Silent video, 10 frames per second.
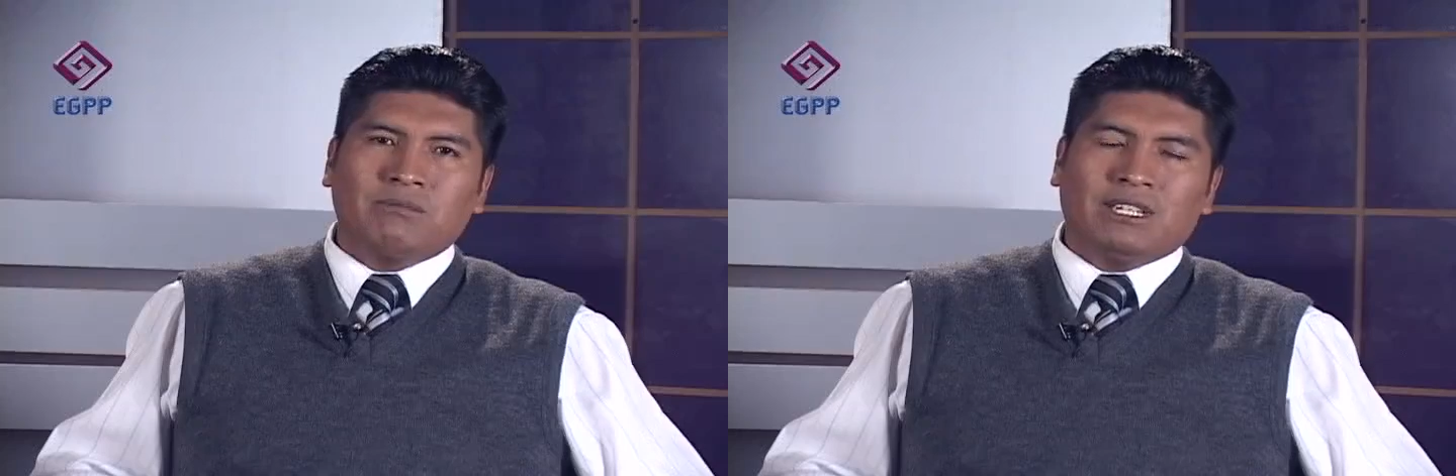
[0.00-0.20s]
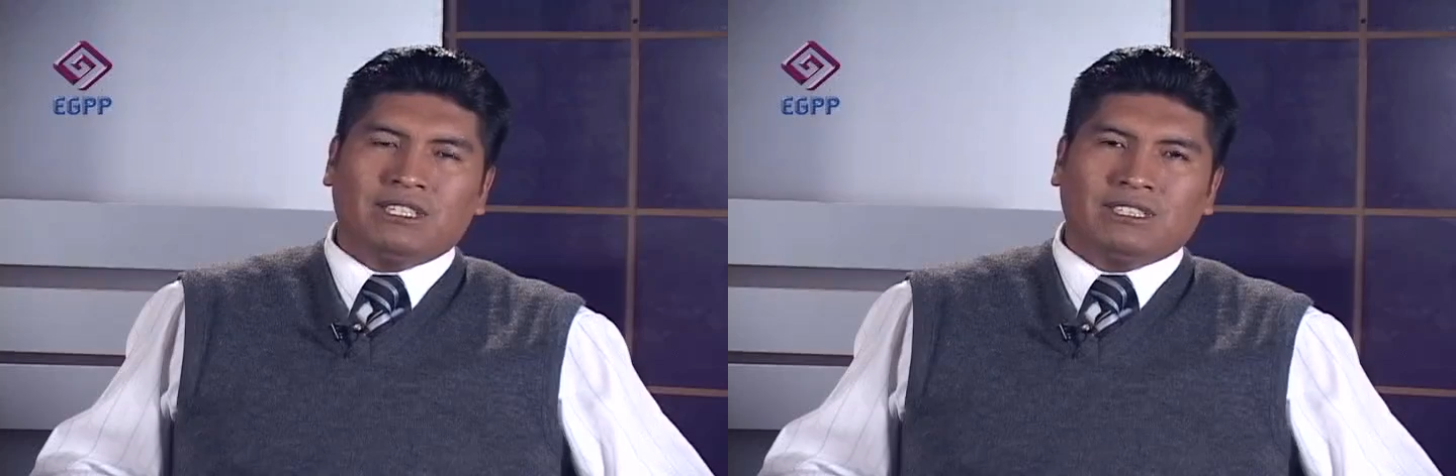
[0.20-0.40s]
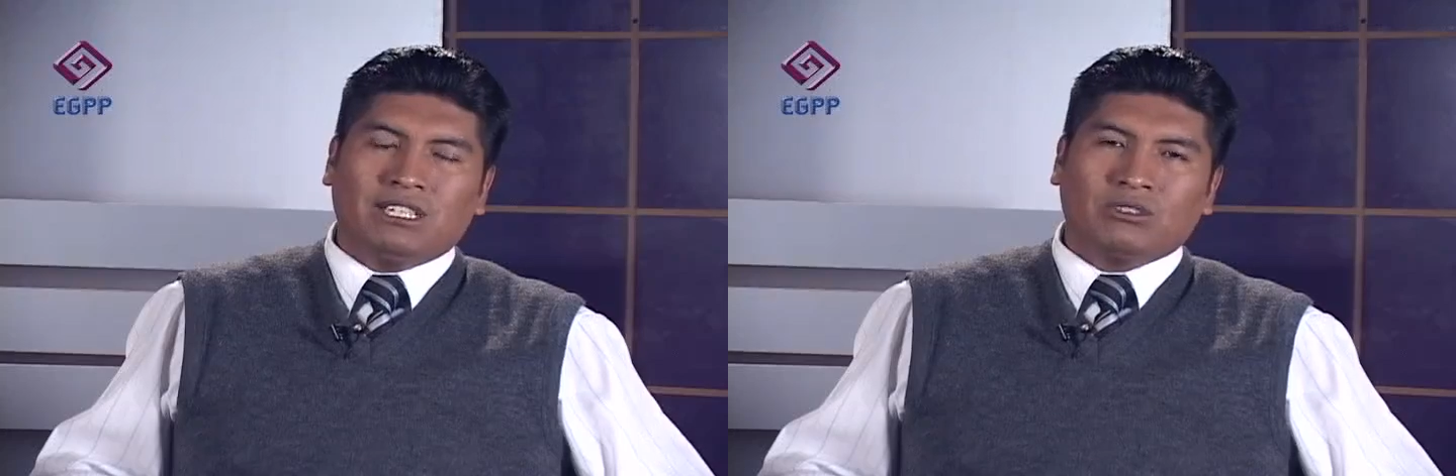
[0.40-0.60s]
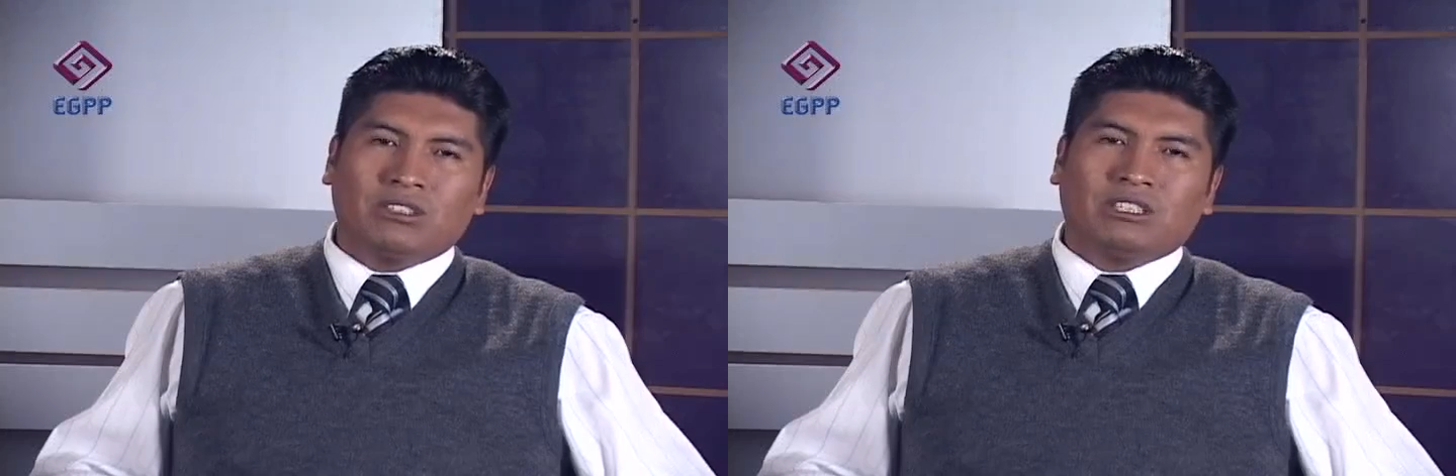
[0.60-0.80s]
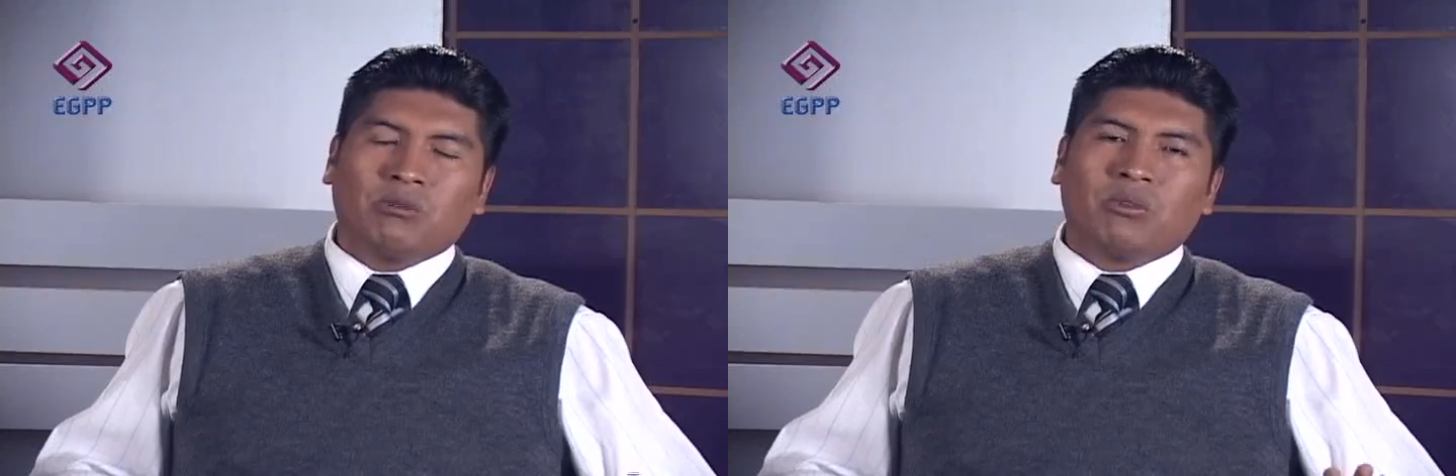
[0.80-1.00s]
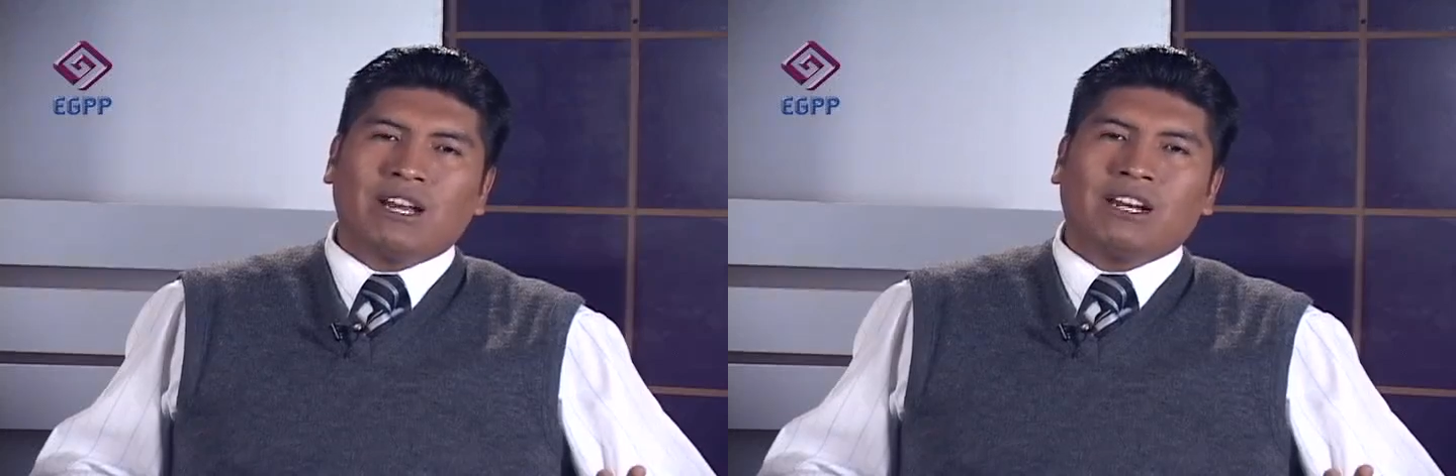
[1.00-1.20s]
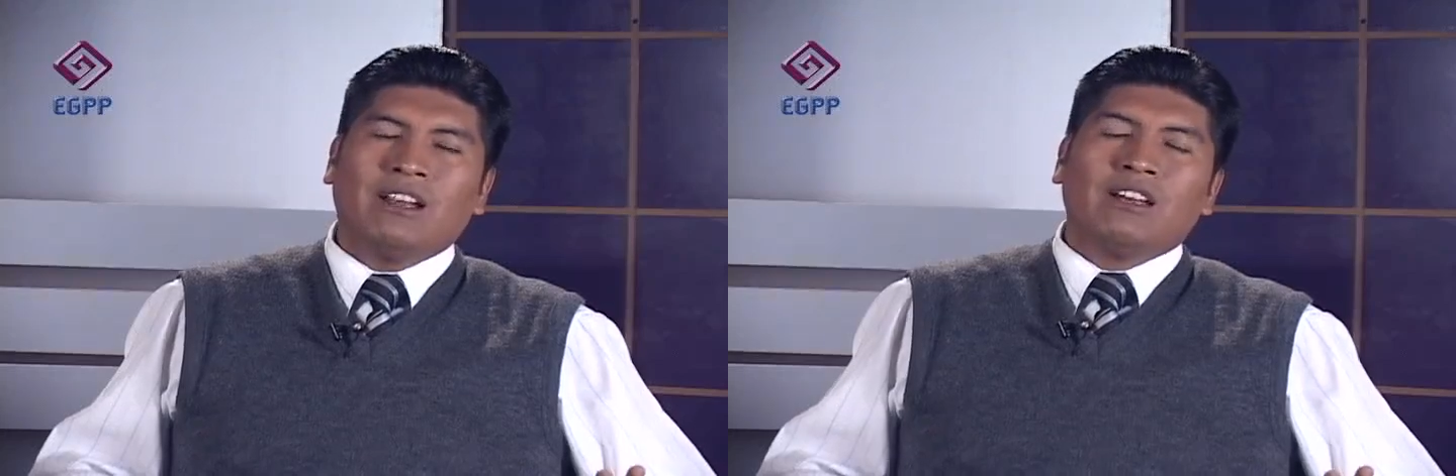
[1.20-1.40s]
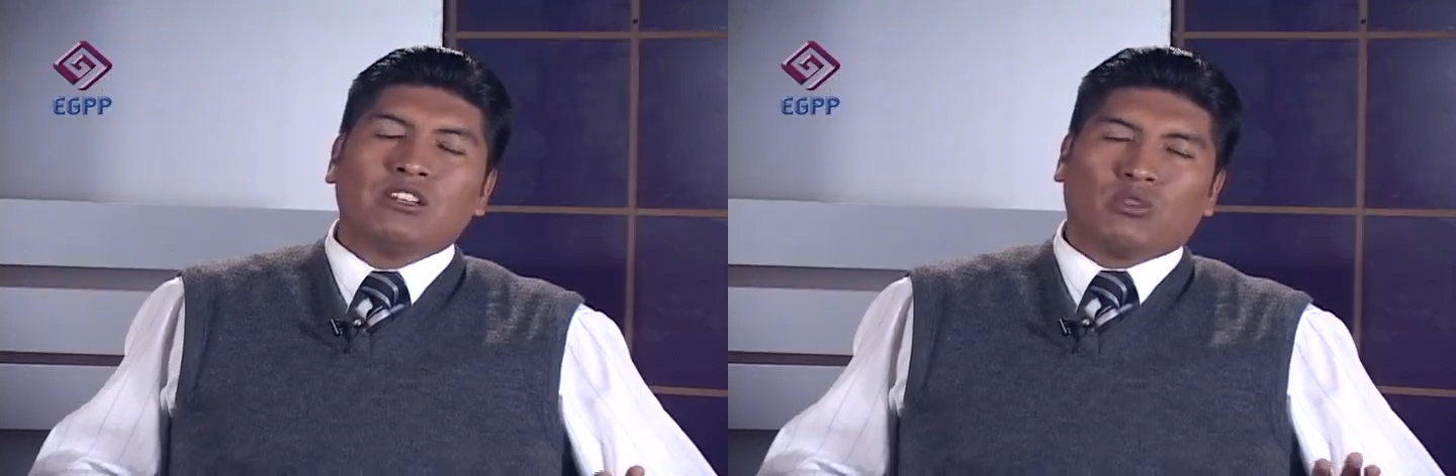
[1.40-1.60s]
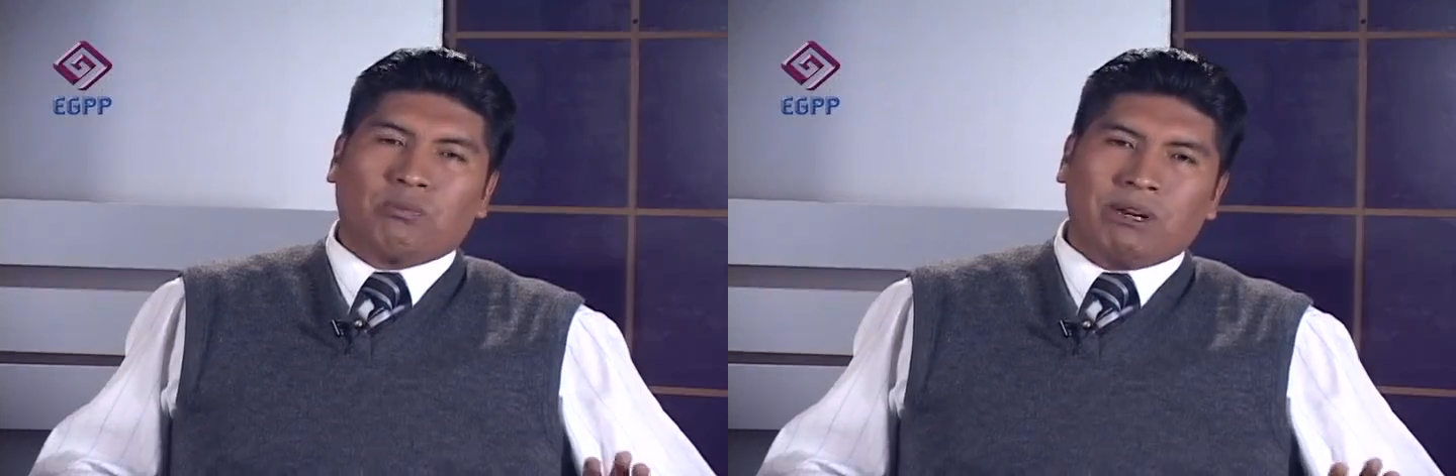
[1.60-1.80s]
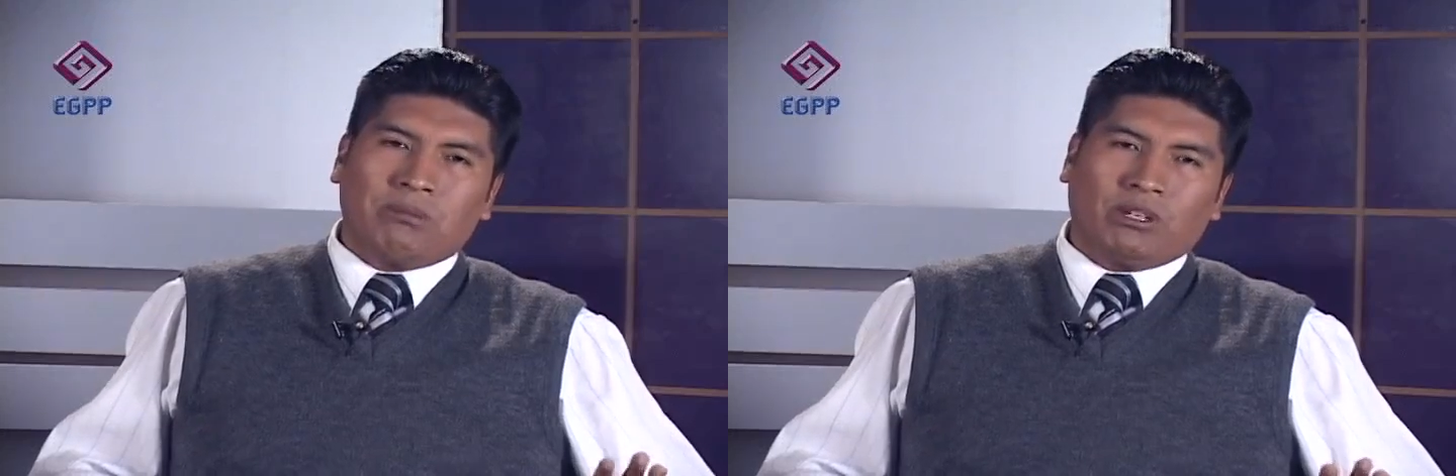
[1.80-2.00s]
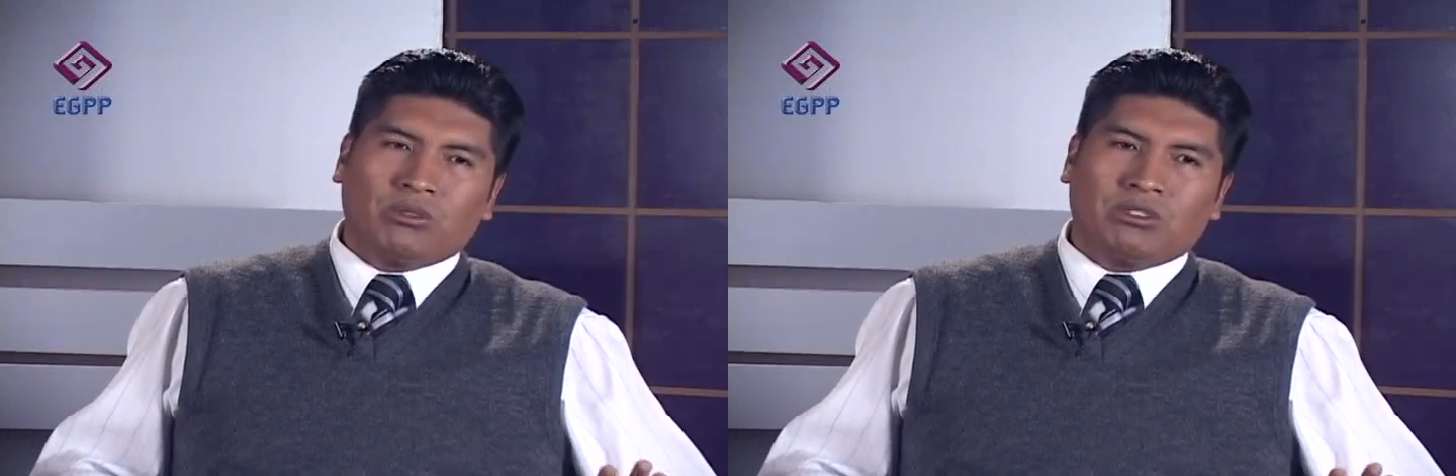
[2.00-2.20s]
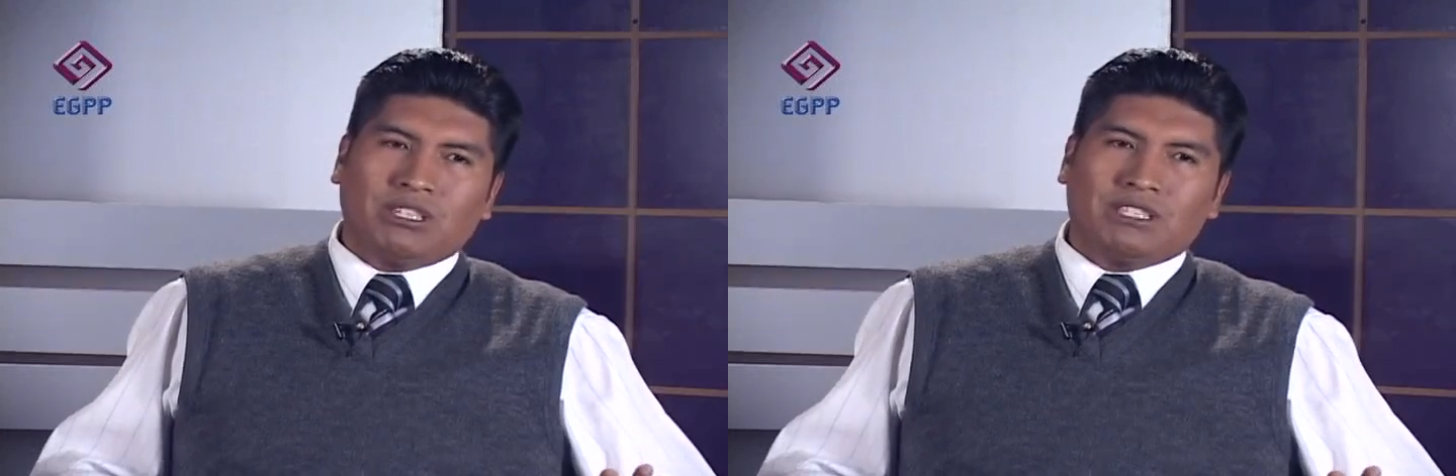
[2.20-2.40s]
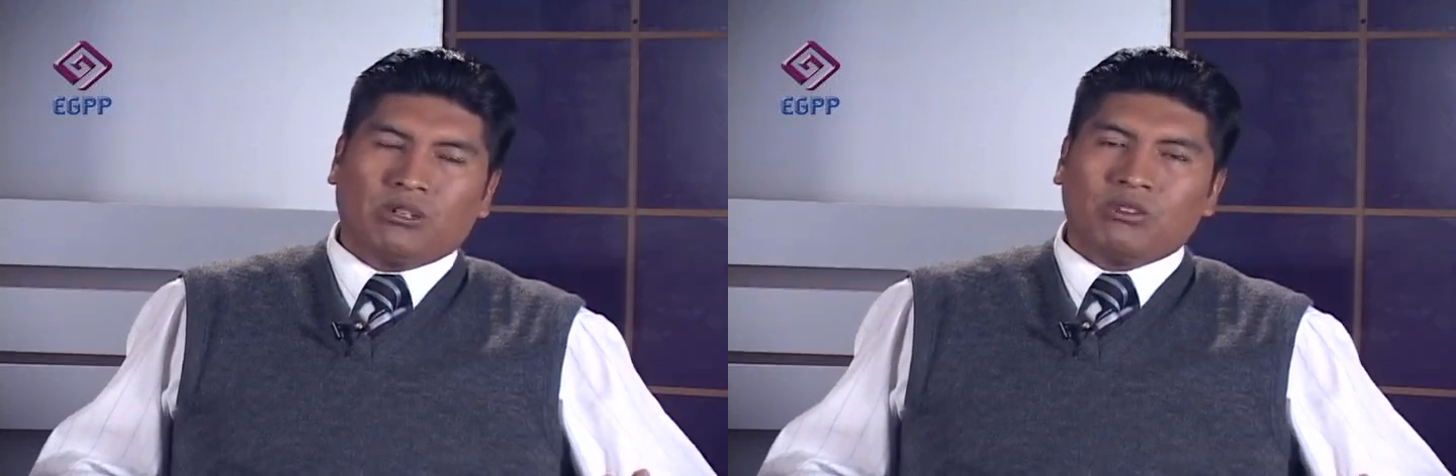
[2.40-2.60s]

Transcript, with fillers: y magistrados del Tribunal Supremo de Justicia.